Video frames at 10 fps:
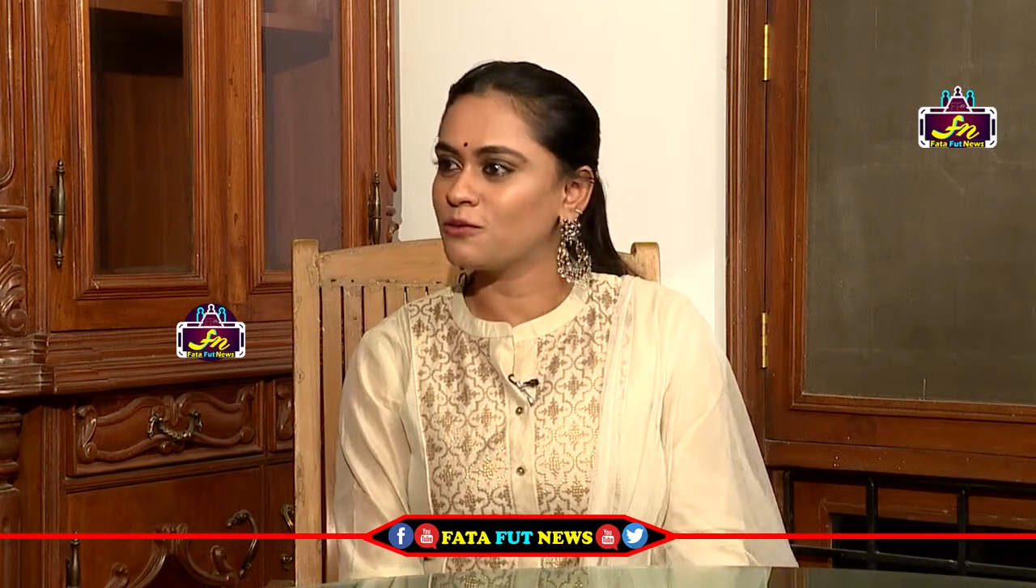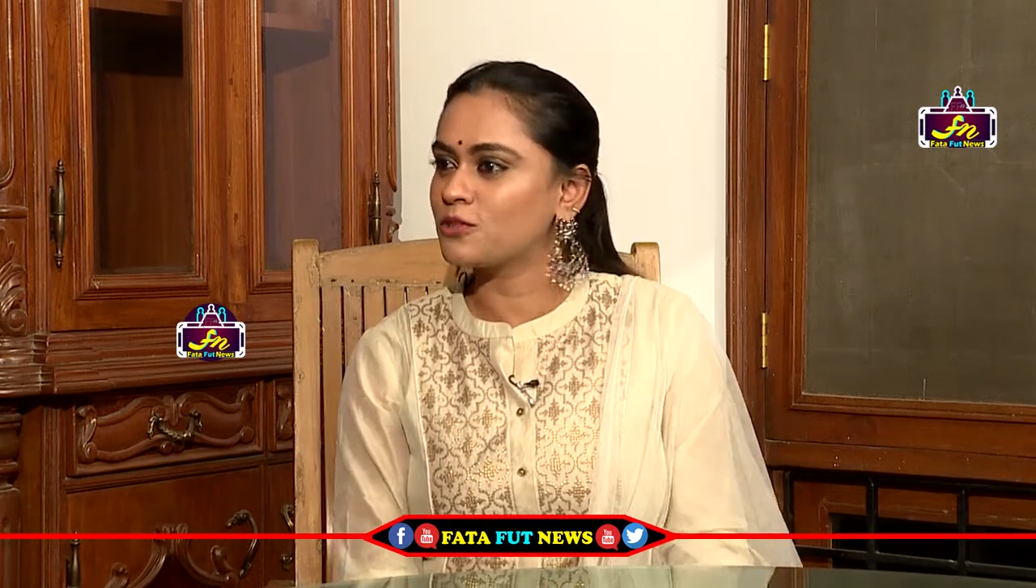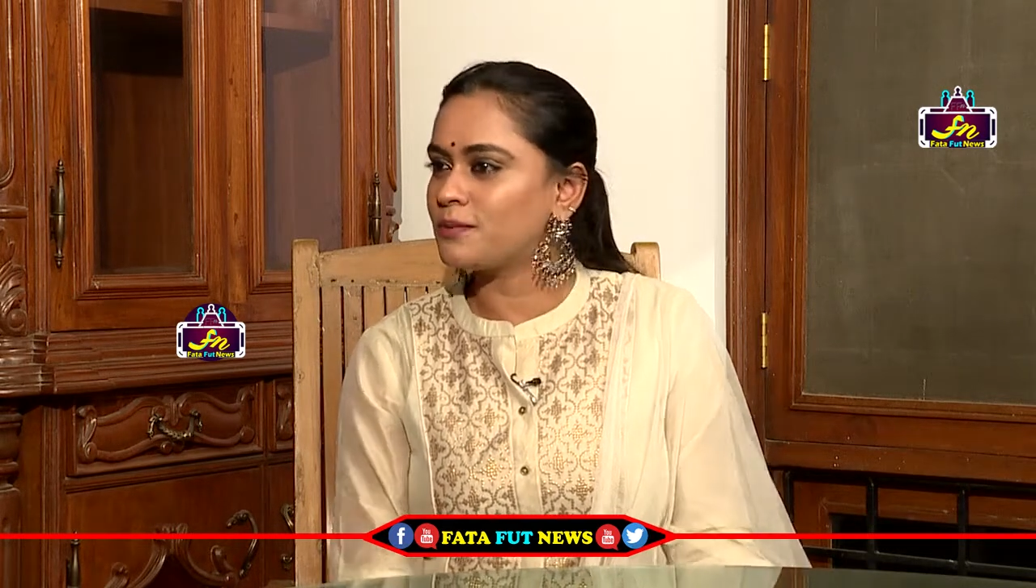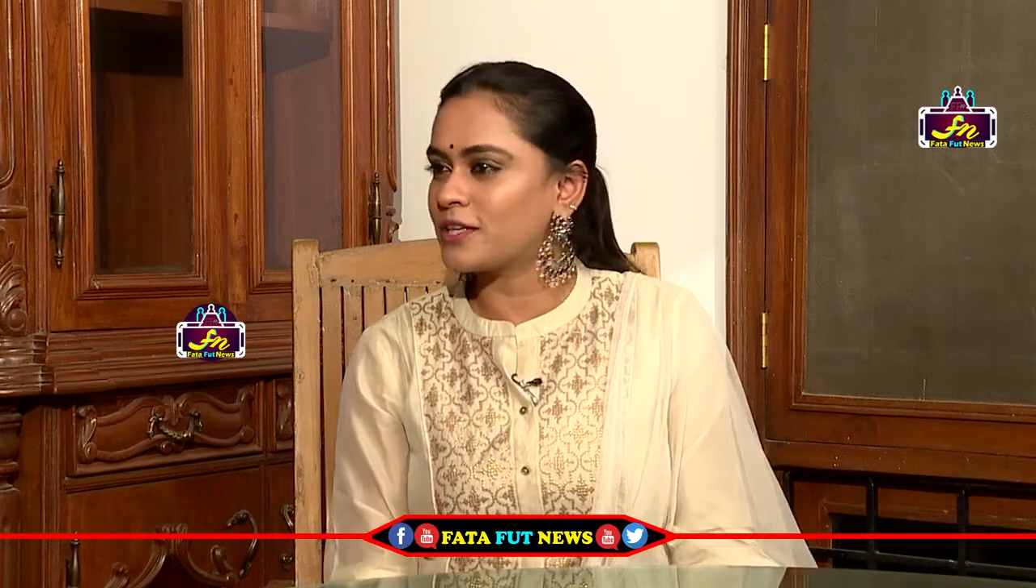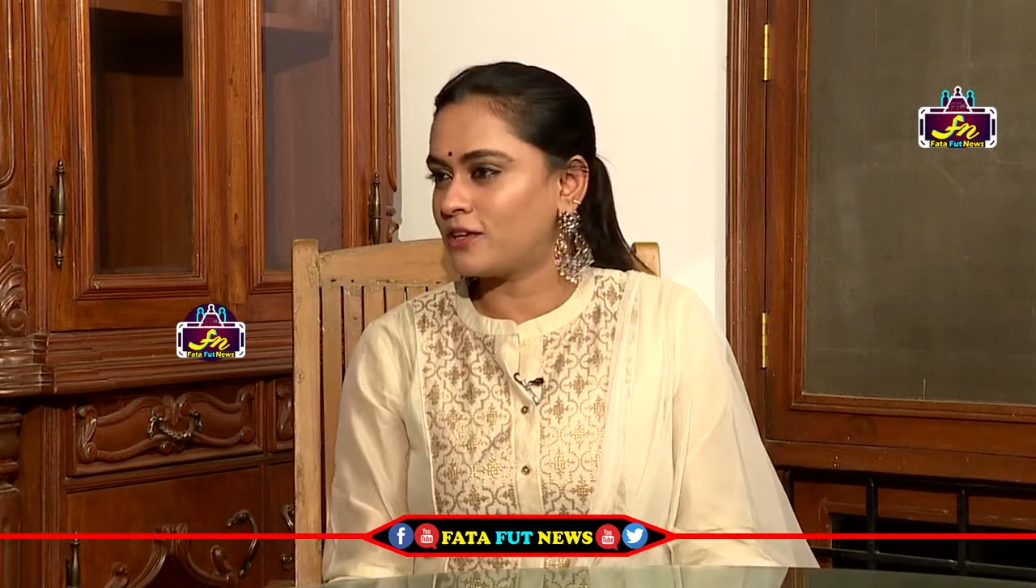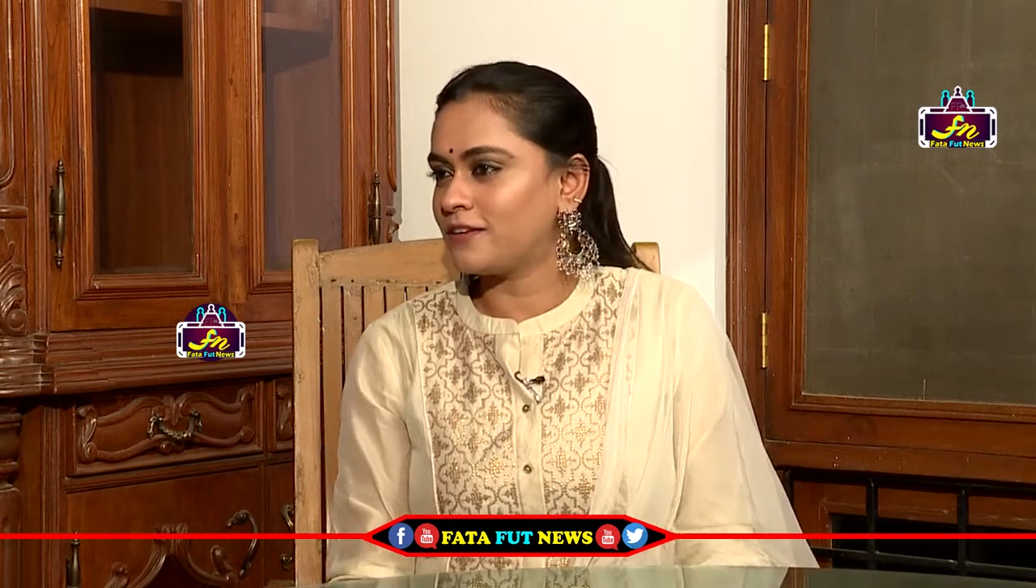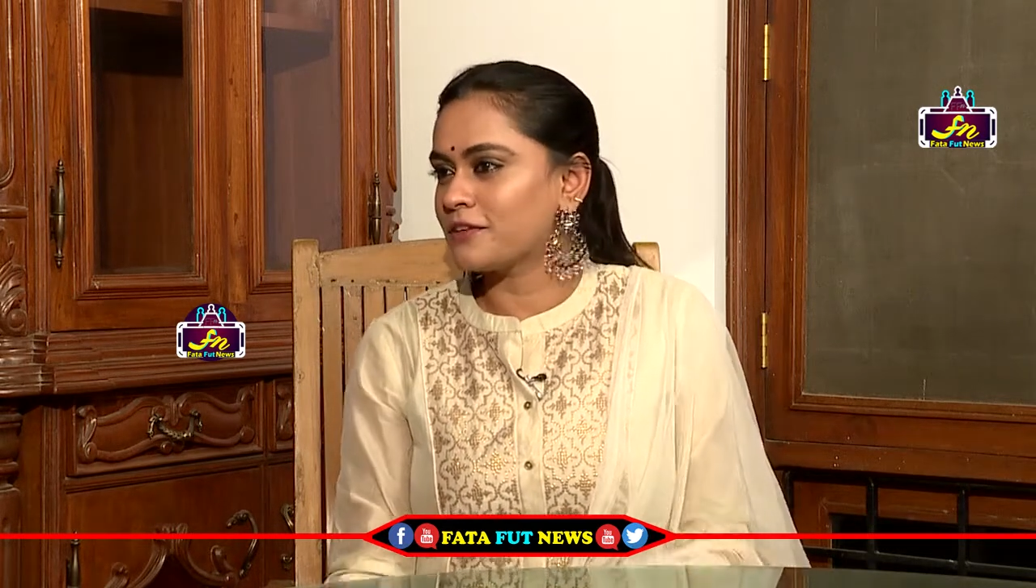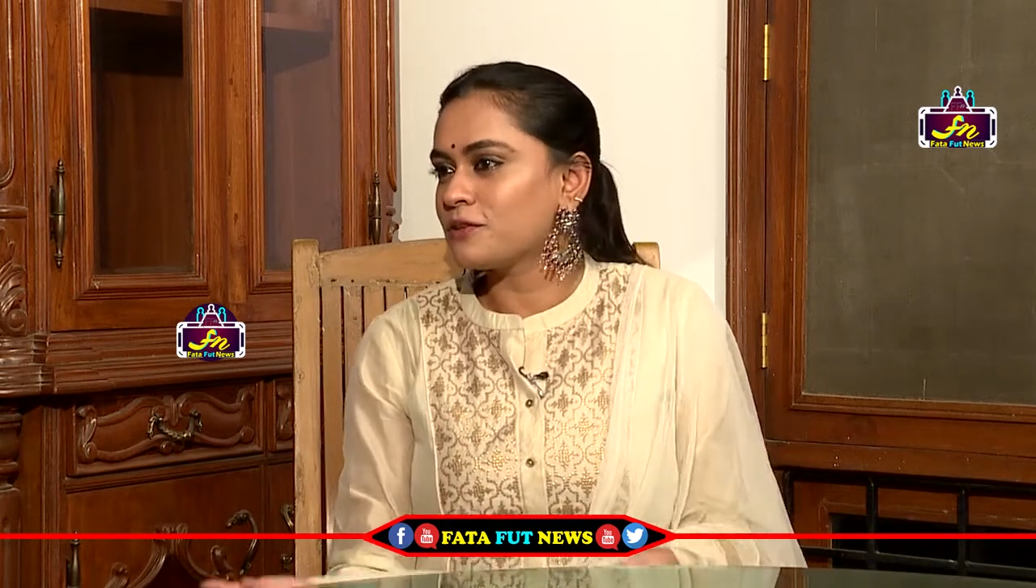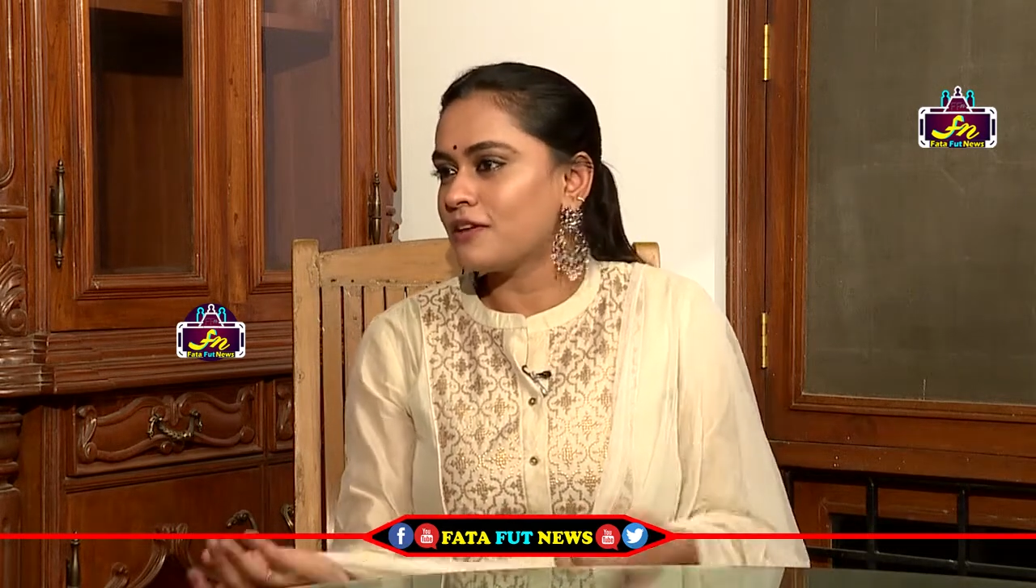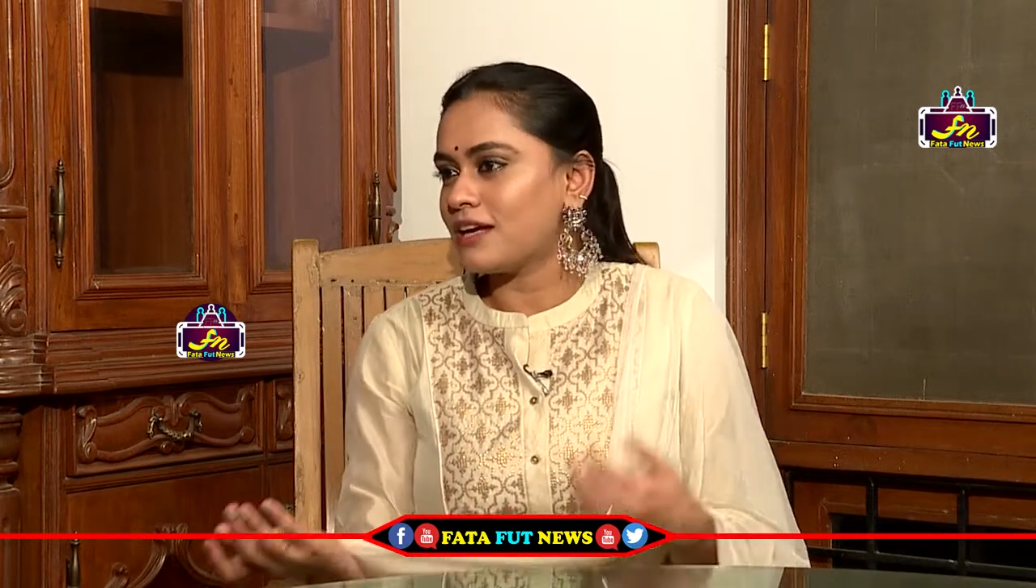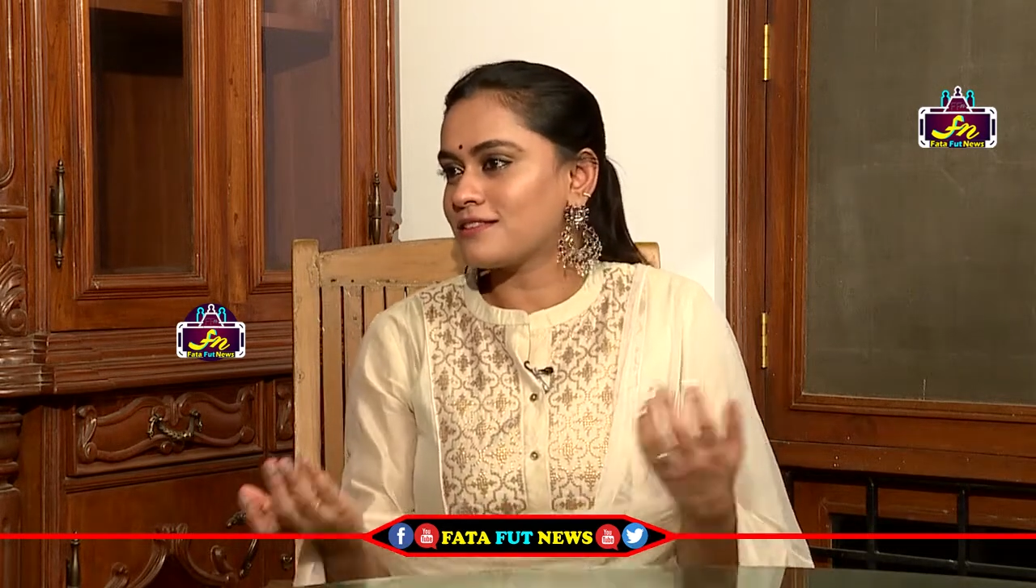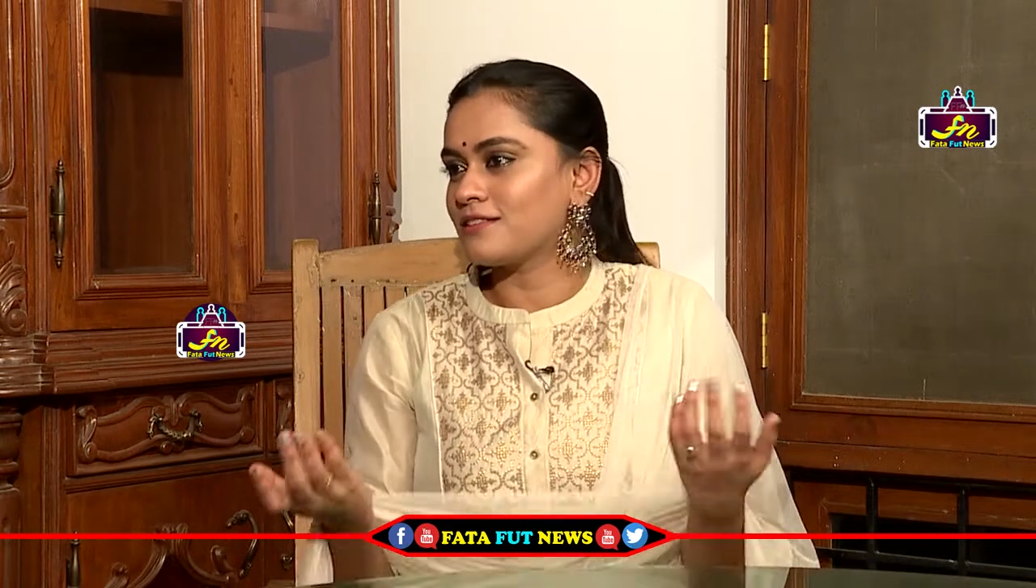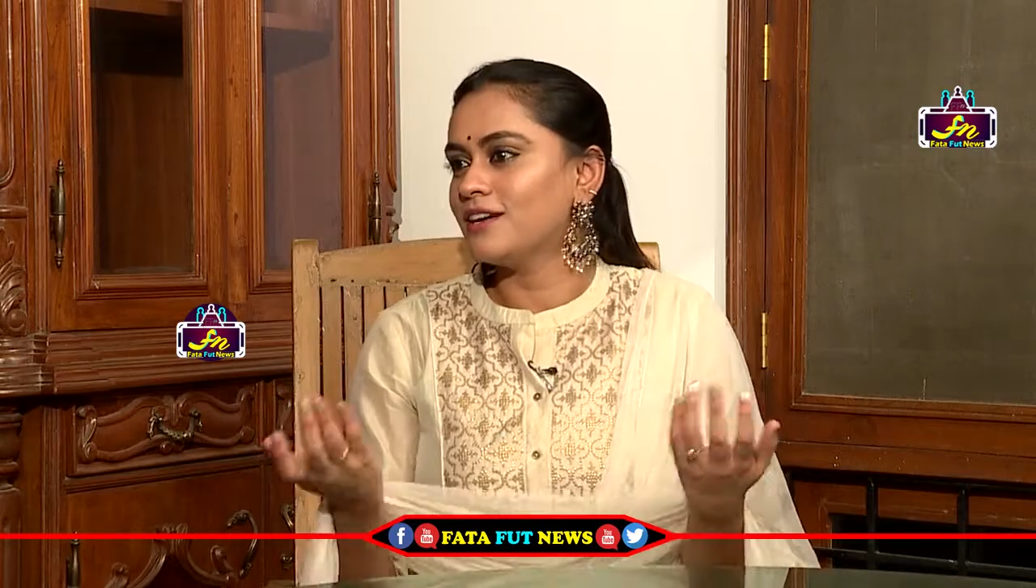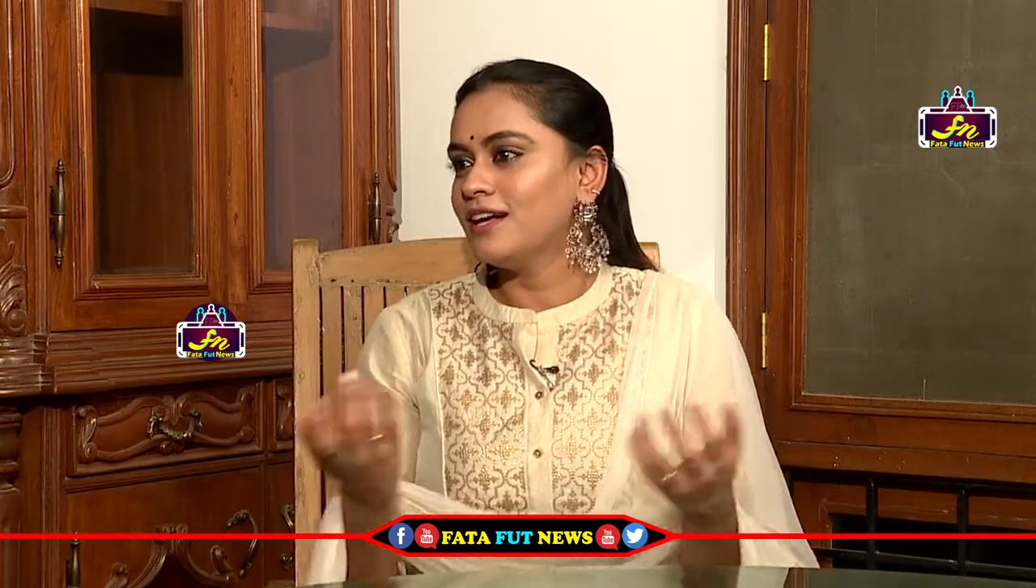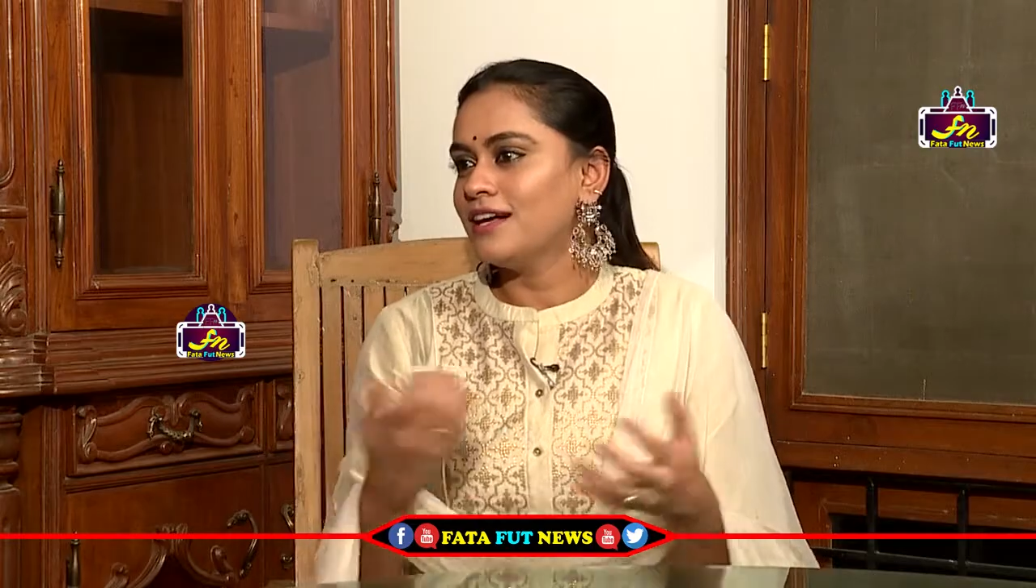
గుర్తుపెట్టుకోలేదు ఎవరు అసలు